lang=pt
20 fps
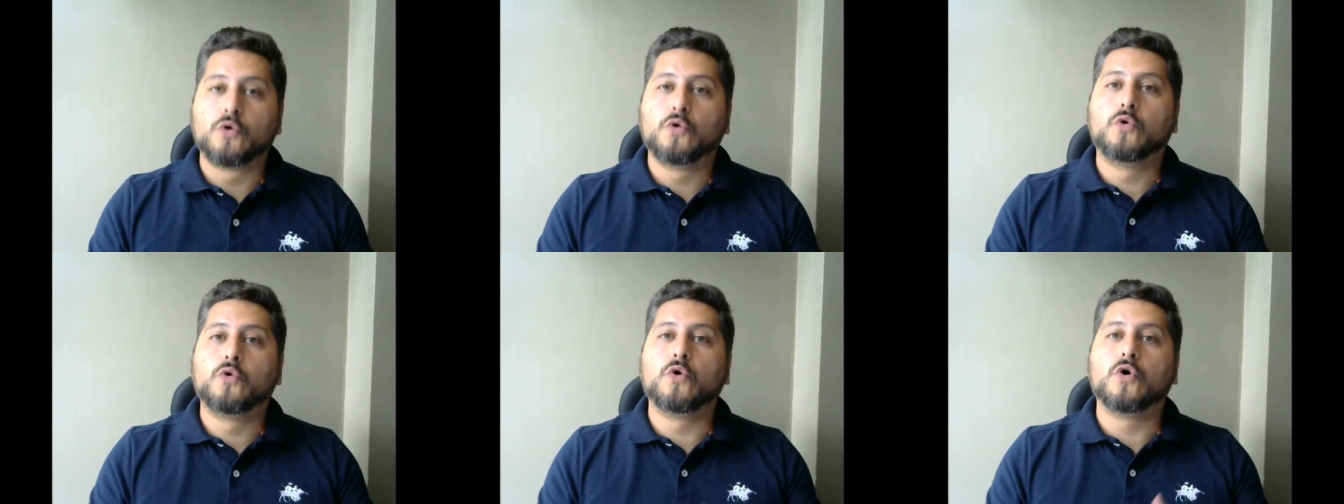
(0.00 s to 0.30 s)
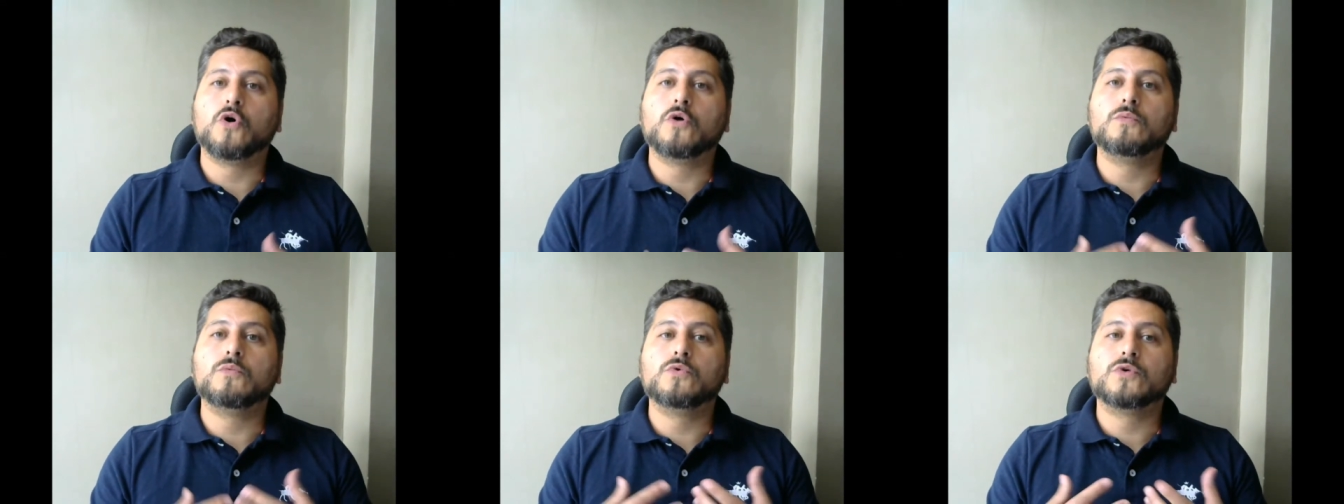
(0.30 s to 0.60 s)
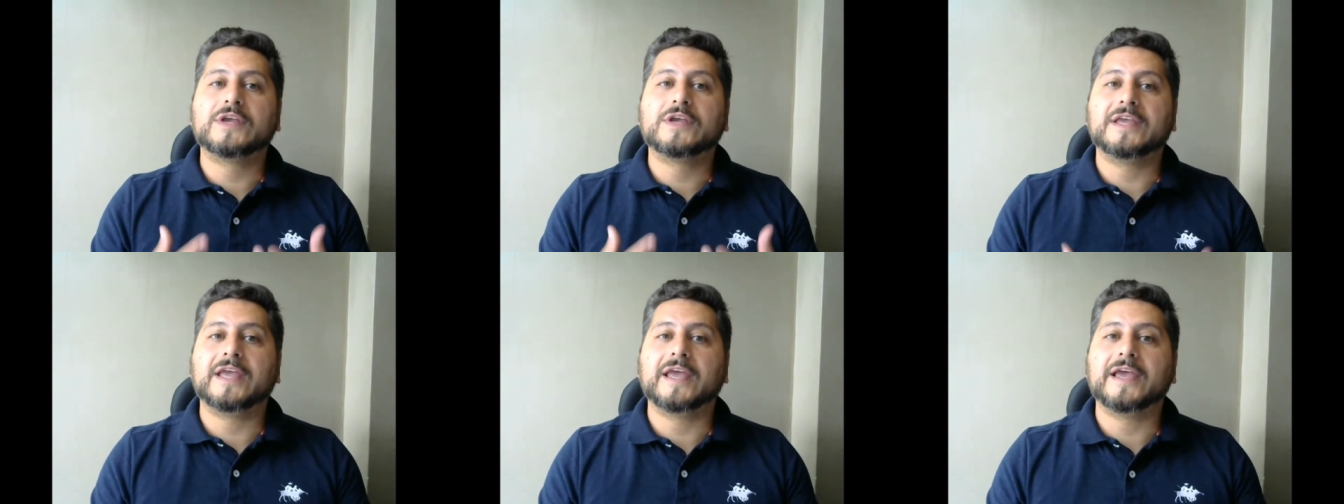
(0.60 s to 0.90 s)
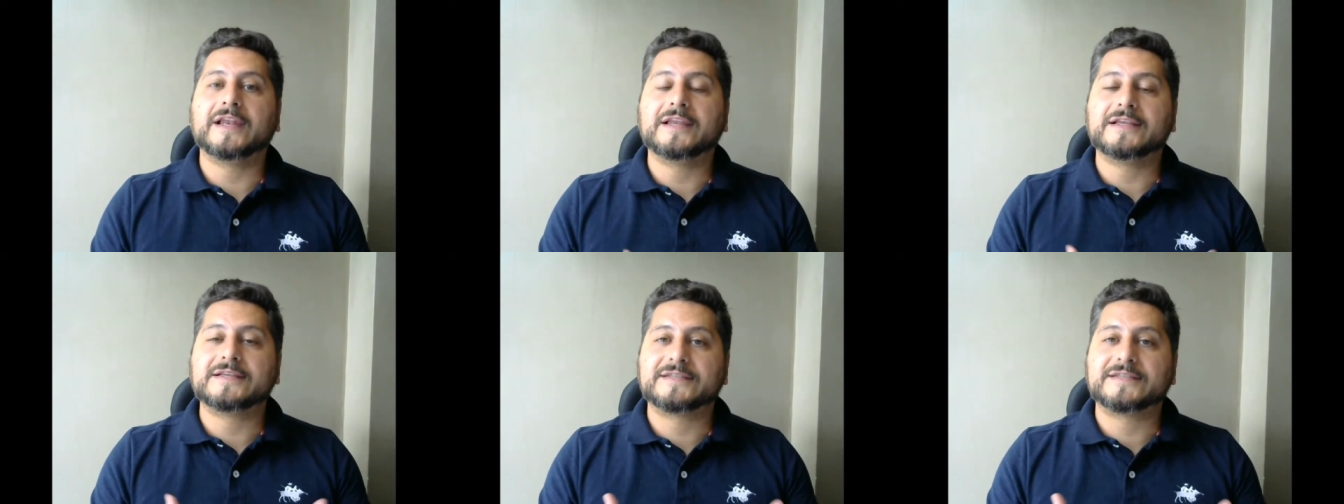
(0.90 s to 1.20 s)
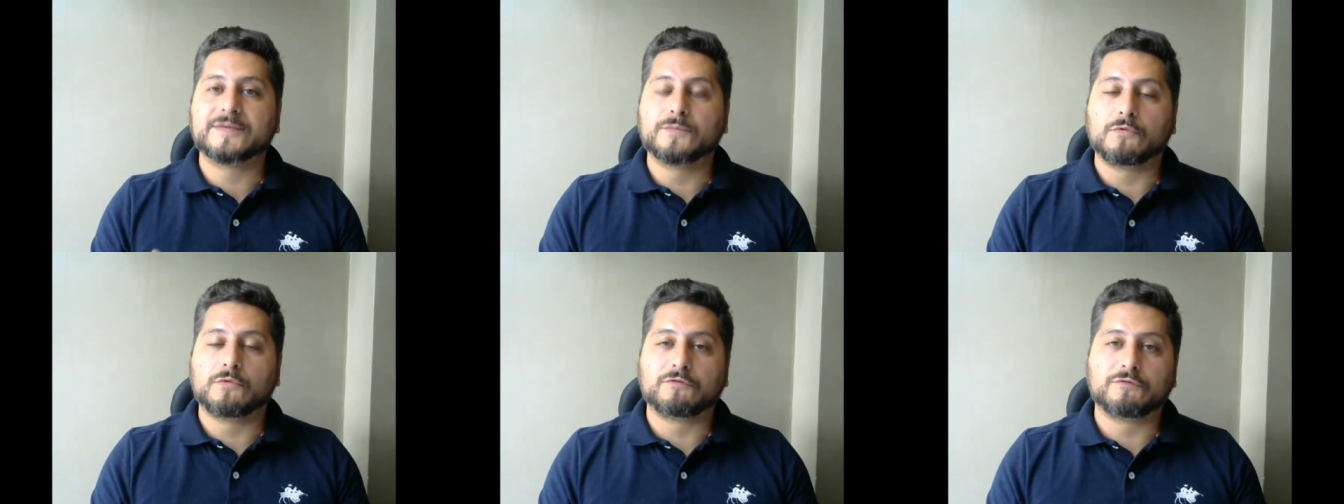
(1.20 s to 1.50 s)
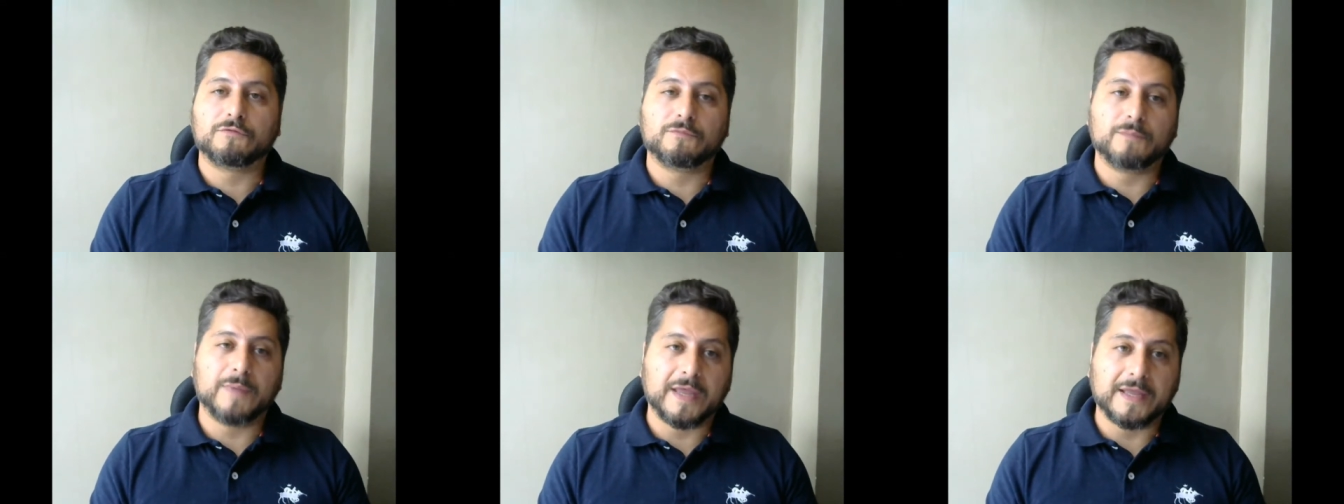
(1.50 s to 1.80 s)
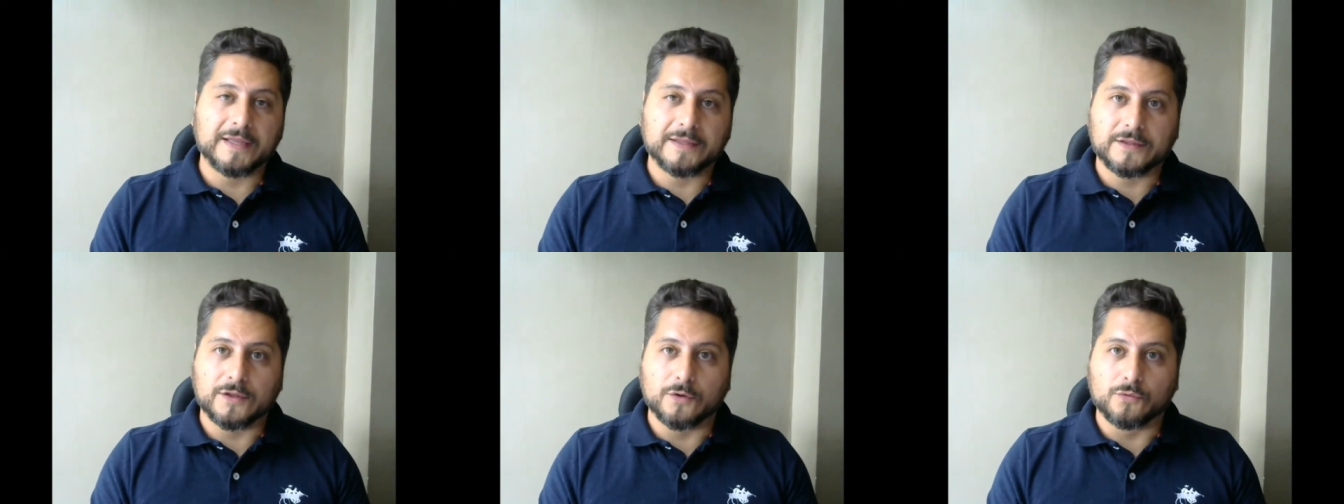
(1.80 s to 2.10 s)
Como que eles se
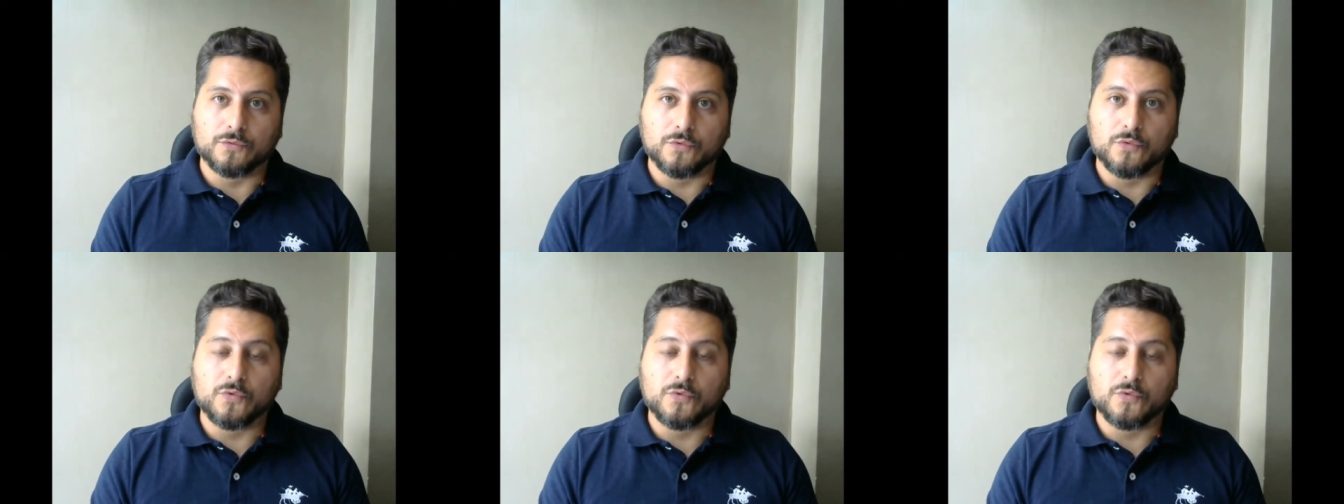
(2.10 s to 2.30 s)
movimentam?